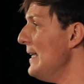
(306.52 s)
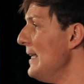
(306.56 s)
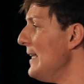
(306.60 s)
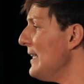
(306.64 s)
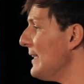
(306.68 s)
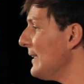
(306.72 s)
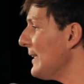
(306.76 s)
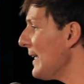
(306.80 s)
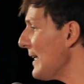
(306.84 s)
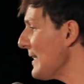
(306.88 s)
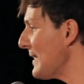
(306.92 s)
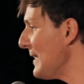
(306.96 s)

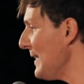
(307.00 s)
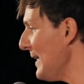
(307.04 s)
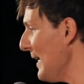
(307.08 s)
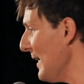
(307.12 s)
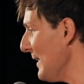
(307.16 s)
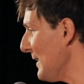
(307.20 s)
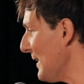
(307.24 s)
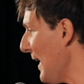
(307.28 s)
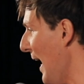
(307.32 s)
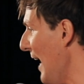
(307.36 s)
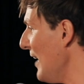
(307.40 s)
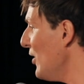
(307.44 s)
nicht
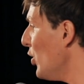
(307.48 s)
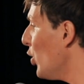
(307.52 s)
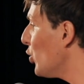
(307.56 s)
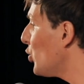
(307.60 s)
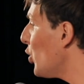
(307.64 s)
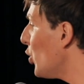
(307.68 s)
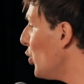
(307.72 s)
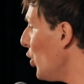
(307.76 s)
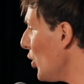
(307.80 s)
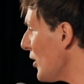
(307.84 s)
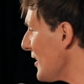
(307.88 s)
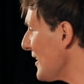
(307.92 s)
rasiert. Ein
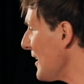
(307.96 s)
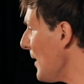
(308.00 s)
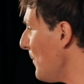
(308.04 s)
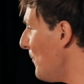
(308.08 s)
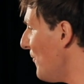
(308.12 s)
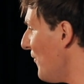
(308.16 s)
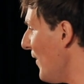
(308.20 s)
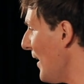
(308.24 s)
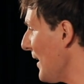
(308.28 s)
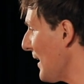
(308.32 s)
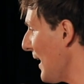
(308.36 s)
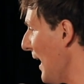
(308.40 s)
orthodoxer
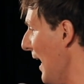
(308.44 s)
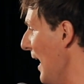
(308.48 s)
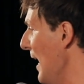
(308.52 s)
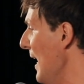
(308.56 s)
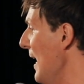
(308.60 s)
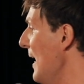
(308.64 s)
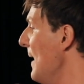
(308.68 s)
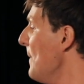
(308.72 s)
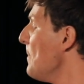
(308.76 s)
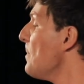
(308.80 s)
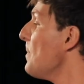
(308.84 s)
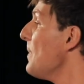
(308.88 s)
Pfarrer,
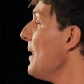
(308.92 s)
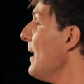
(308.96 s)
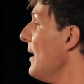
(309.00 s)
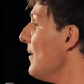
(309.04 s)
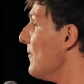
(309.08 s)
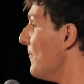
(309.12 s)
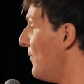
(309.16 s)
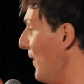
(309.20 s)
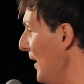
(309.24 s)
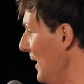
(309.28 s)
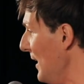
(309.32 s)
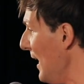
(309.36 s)

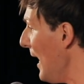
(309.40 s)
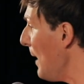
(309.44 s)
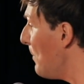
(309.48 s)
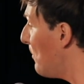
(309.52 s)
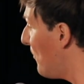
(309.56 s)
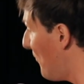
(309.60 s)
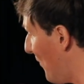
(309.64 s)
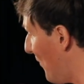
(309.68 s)
wenn er